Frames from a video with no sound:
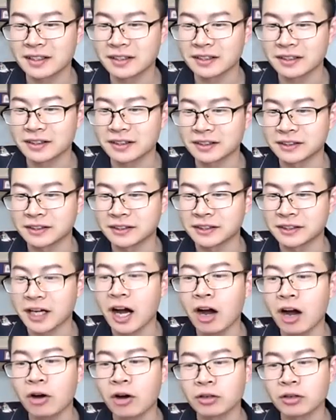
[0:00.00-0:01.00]
嗯，
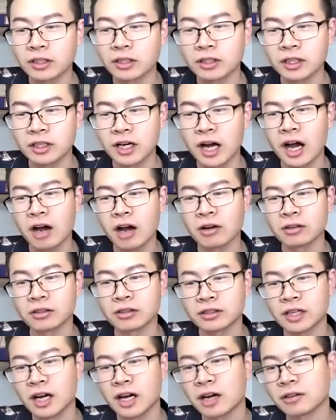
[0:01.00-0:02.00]
好
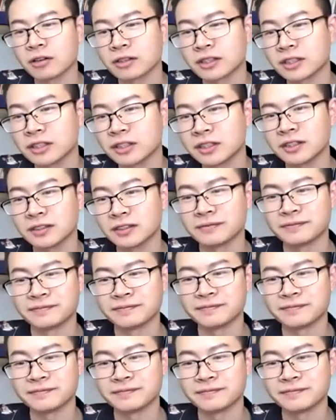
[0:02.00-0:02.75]
好好客，